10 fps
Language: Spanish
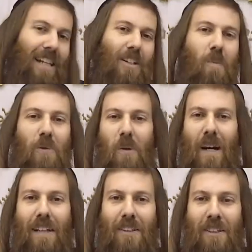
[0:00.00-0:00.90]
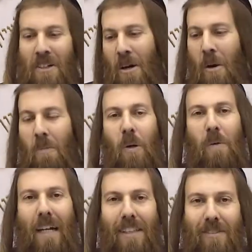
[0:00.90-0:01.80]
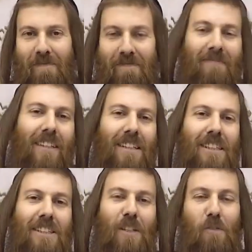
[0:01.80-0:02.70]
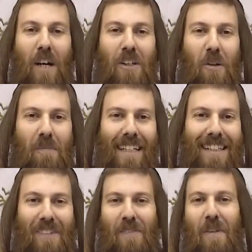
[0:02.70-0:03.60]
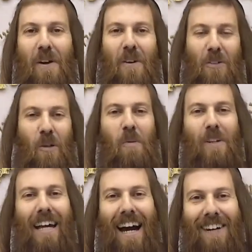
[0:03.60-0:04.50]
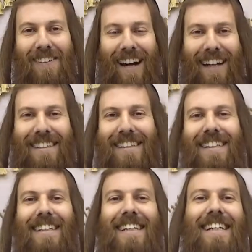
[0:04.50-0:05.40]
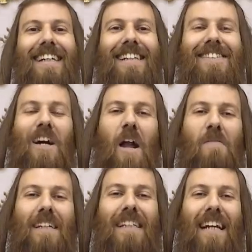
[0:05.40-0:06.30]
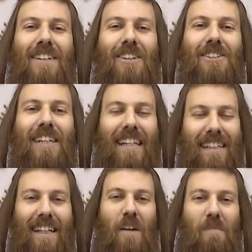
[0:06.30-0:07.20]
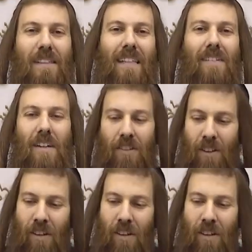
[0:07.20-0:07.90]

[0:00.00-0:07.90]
es algo probado. Muy bien. Se fue a dormir, preparó un cubo de agua y a medianoche empezaba.